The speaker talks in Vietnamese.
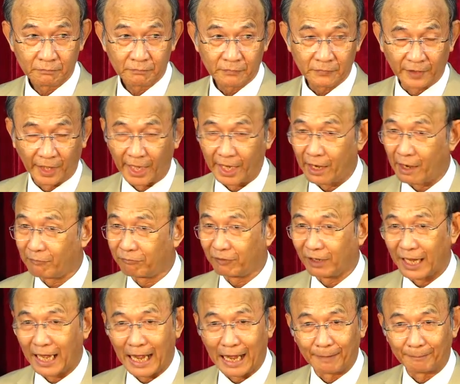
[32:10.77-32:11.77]
để ông
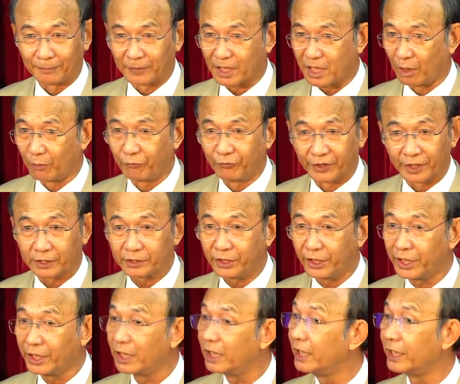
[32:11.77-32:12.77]
làm công việc
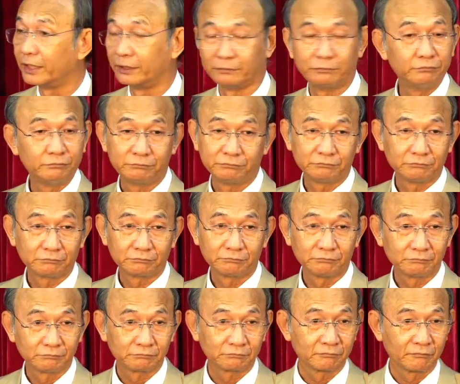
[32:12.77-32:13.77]
thiêng liêng.
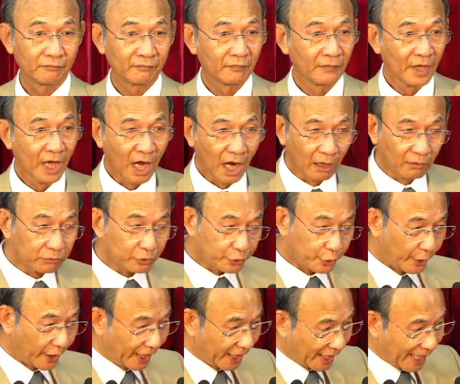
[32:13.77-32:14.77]
Ông
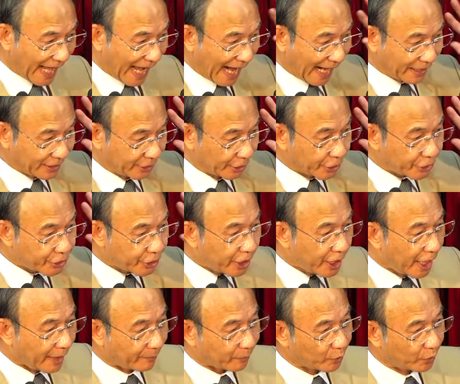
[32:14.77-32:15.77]
truyền đạt những sứ
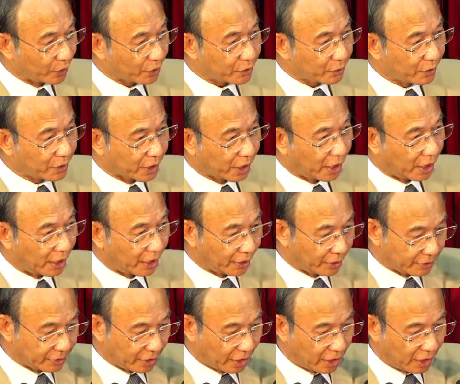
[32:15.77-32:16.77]
điệp của Đức Chúa Trời
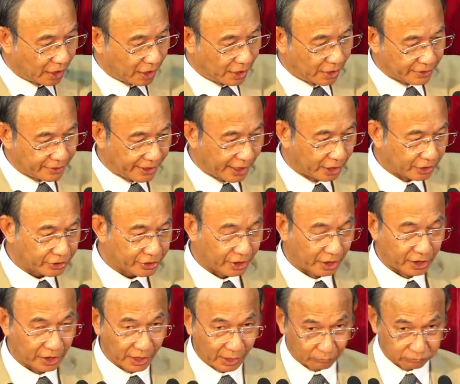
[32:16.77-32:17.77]
cho dân
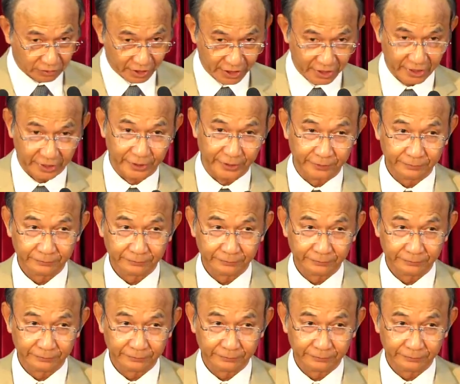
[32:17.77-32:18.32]
sự đồng thời.